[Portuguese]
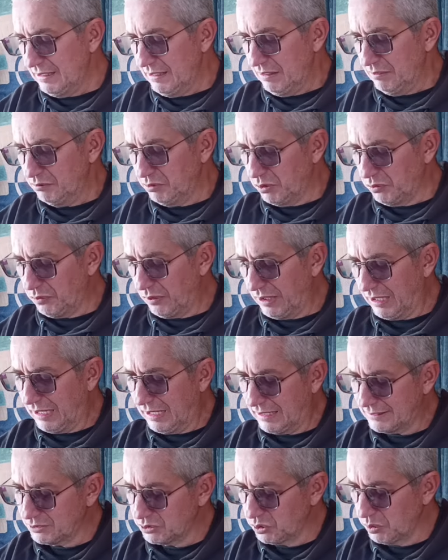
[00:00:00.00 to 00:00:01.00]
vou falar
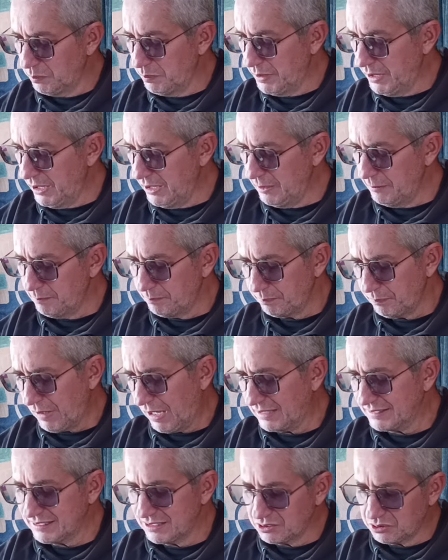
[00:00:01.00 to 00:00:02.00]
sobre
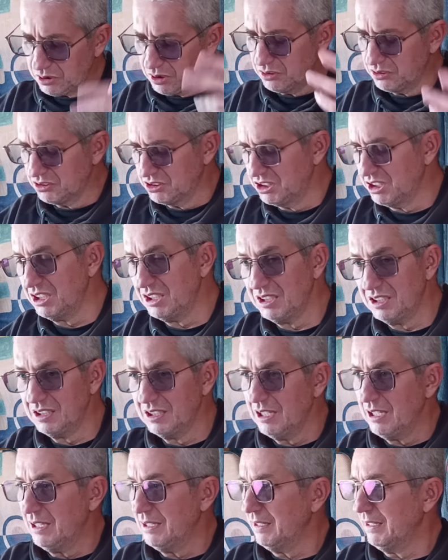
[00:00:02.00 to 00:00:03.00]
acessórios de
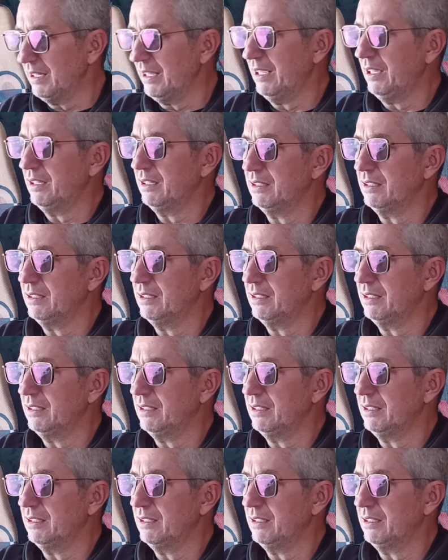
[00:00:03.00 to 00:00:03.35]
é,